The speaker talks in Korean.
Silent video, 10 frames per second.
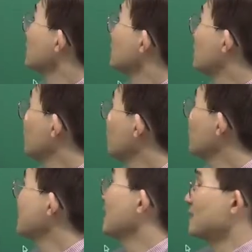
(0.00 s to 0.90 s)
그
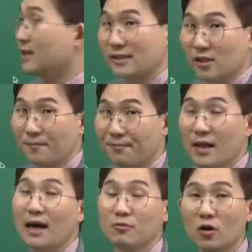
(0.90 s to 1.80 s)
부분이 삭제됐어.
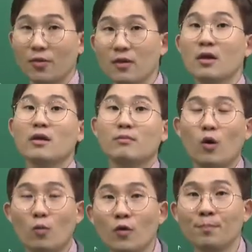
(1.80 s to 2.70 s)
아, 물론
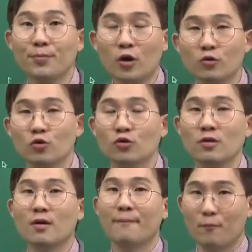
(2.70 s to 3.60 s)
표본 평균,
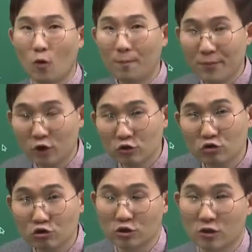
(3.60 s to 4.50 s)
모 평균
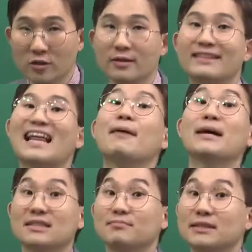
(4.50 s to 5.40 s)
추정은 남아
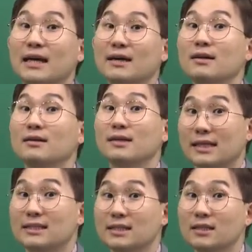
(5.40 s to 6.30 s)
있습니다.
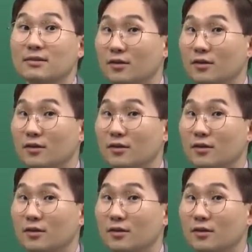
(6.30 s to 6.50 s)
알았지?